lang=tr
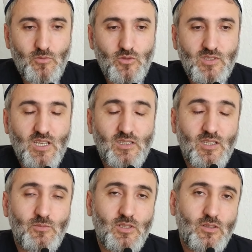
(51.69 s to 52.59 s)
O
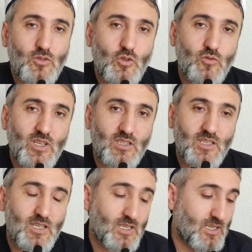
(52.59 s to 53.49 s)
Saddam'ın
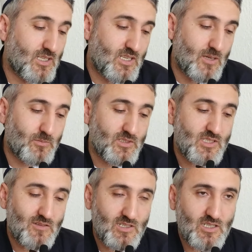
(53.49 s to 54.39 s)
Kuveyt'te yaptığı
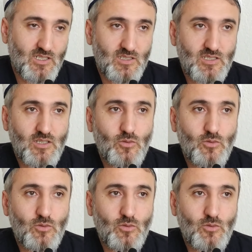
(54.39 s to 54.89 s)
savaş arkadaşlar.